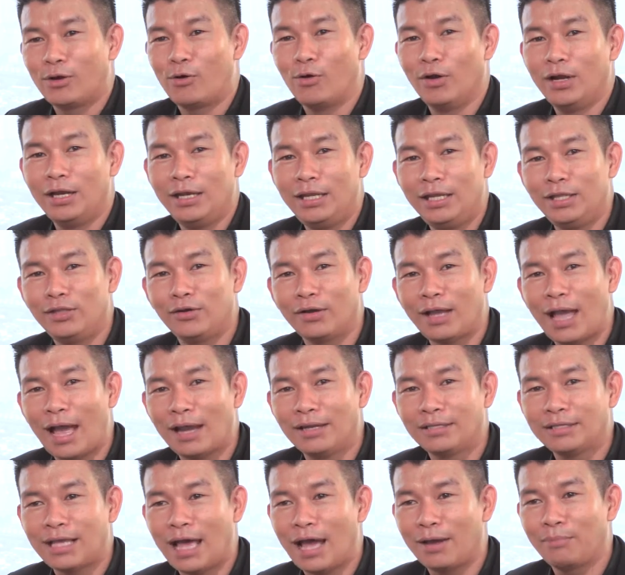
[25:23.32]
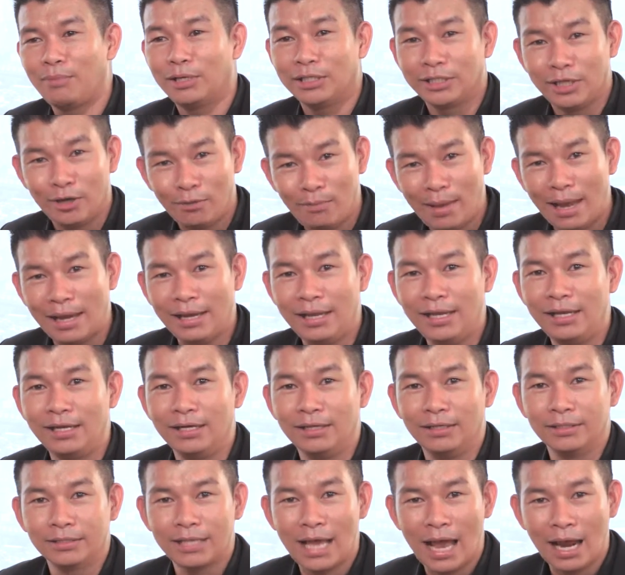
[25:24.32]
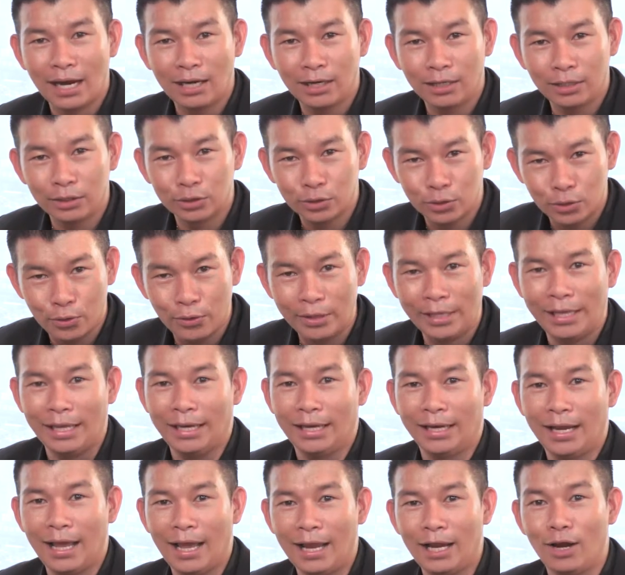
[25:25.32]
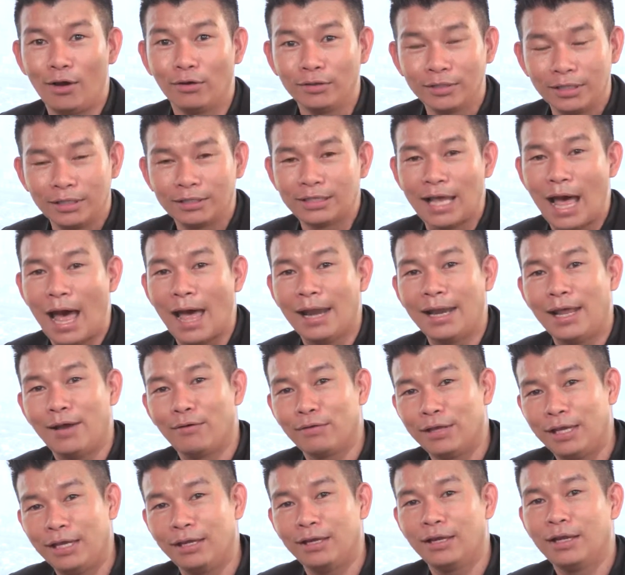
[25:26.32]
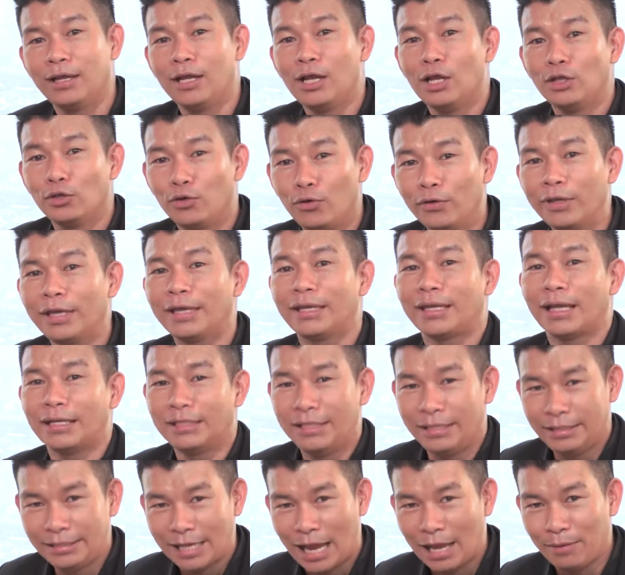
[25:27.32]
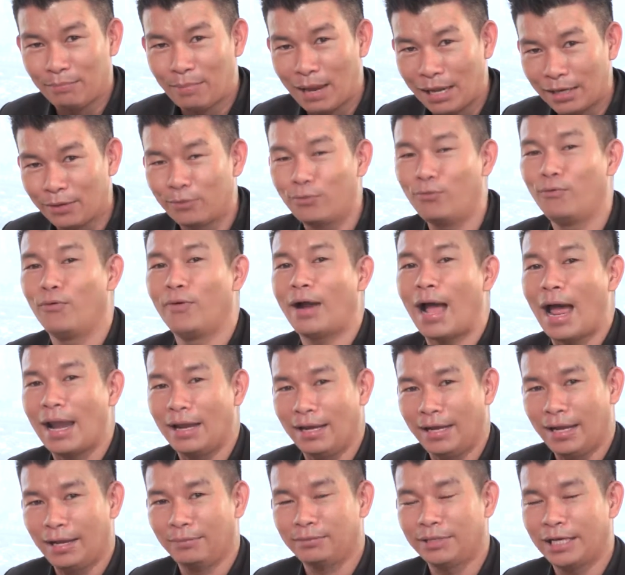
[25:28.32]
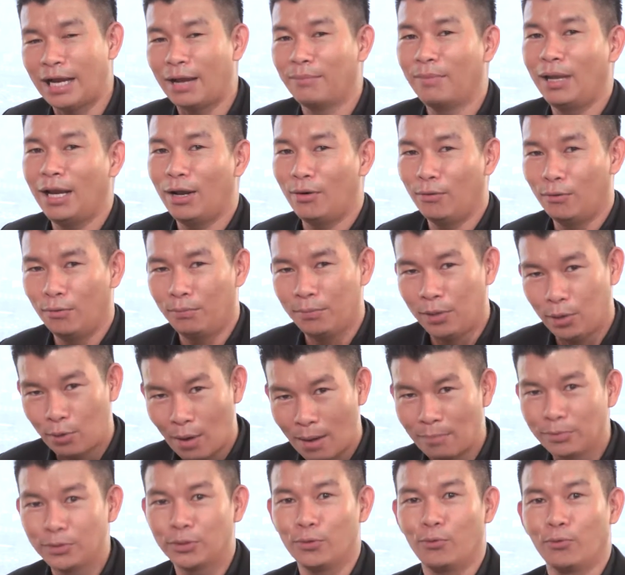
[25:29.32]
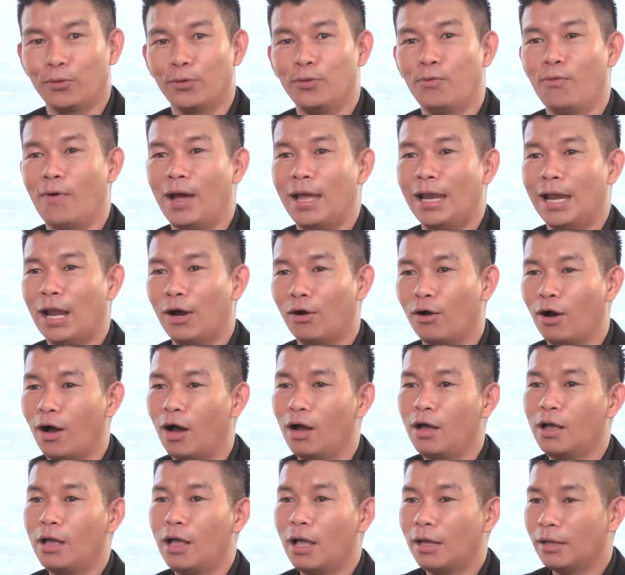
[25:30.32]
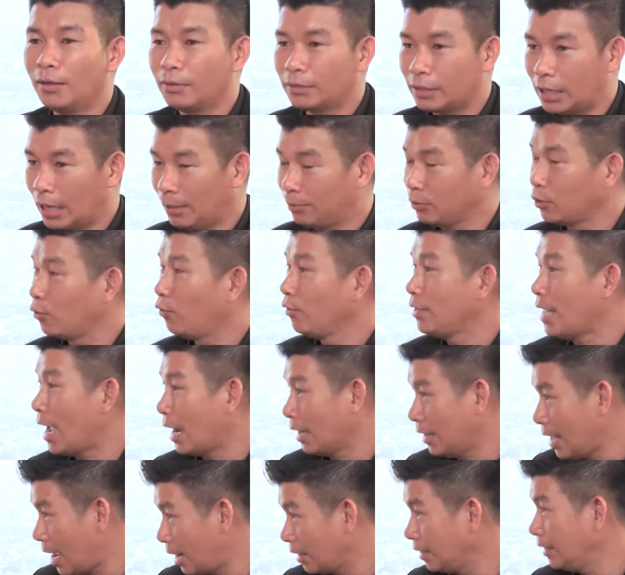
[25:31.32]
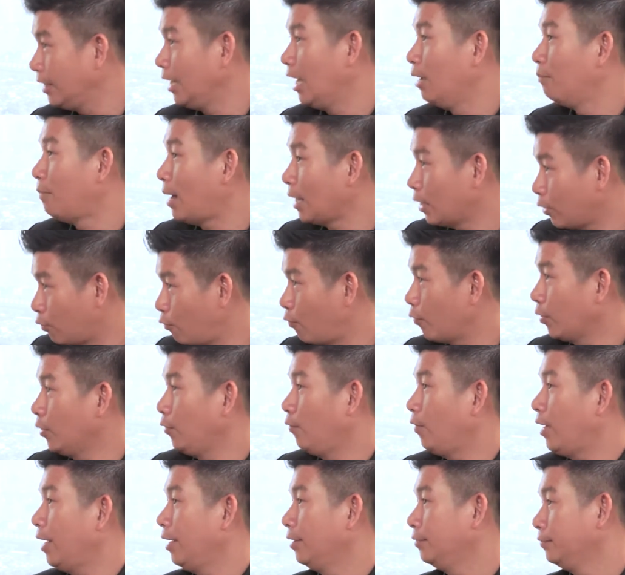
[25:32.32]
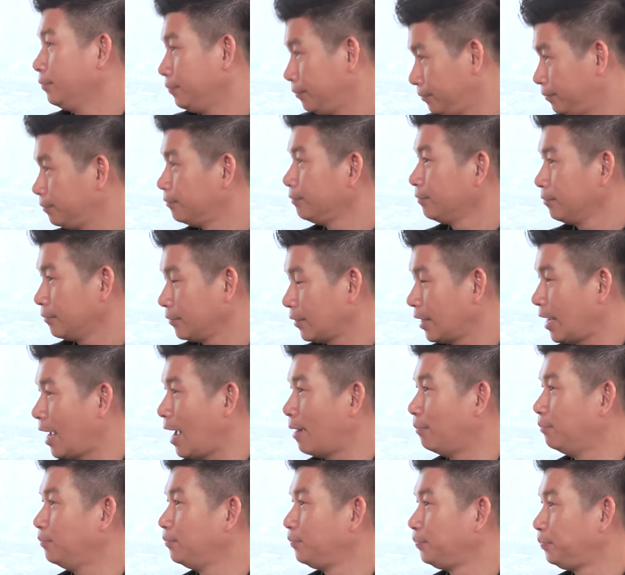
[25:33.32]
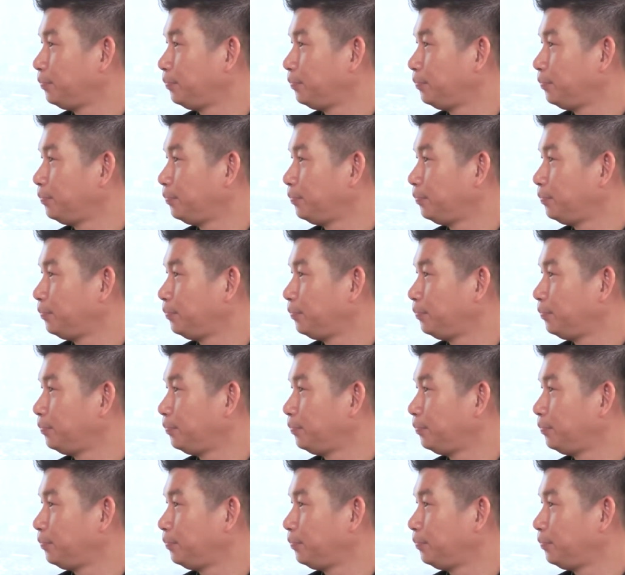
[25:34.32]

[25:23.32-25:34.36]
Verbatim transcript: คนที่ต้องการสร้าง personal branding หรือสร้างธุรกิจนะฮะลองศึกษาแนวคิดธุรกิจกับจิตใจไปคู่กันนะครับจะทำให้เรามีความสุขด้วยแล้วก็เติบโตอย่างยั่งยืนและมั่นคงด้วยค่ะครับ